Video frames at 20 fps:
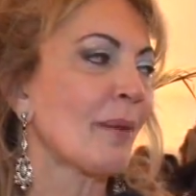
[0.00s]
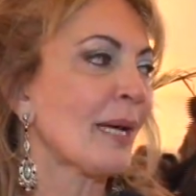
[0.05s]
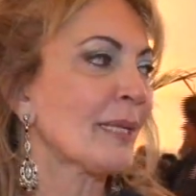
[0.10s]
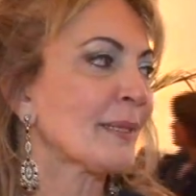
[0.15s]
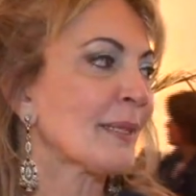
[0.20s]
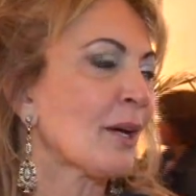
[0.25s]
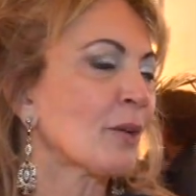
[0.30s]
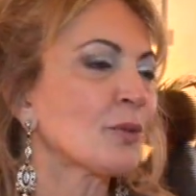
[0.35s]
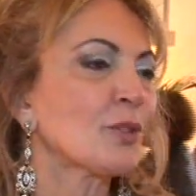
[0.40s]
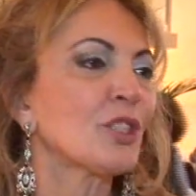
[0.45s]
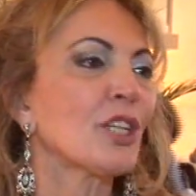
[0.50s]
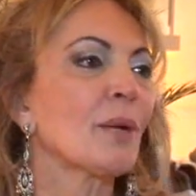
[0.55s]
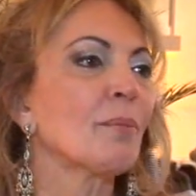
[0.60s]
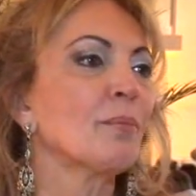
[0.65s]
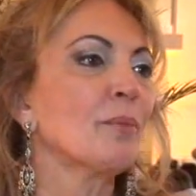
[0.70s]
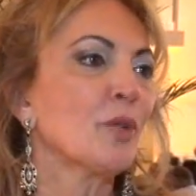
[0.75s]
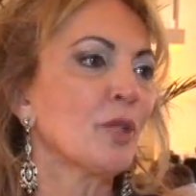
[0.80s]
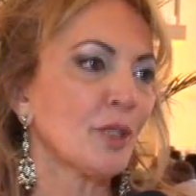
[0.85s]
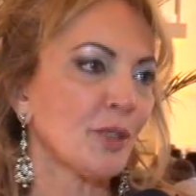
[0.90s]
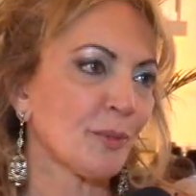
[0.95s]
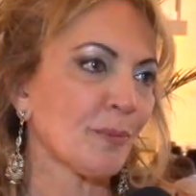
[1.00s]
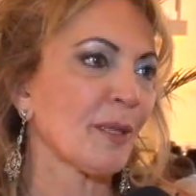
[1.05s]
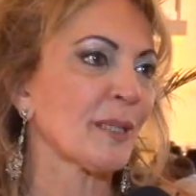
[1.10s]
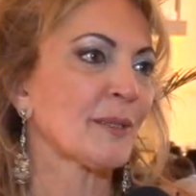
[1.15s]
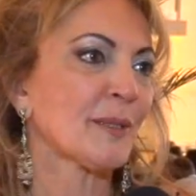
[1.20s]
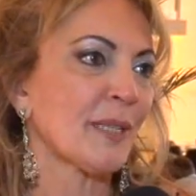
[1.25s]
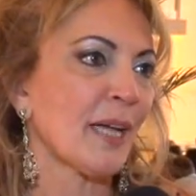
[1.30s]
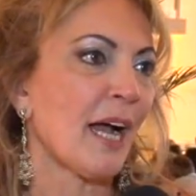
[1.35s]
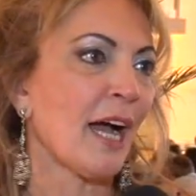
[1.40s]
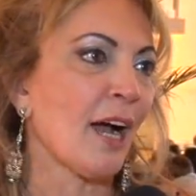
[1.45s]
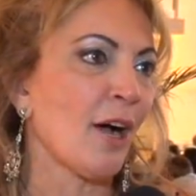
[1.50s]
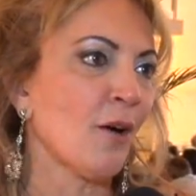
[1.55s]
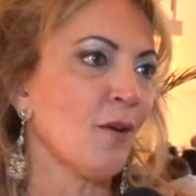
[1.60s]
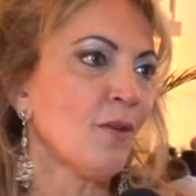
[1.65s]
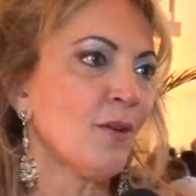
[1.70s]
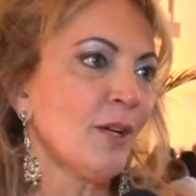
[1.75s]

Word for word: Mas é um dia muito especial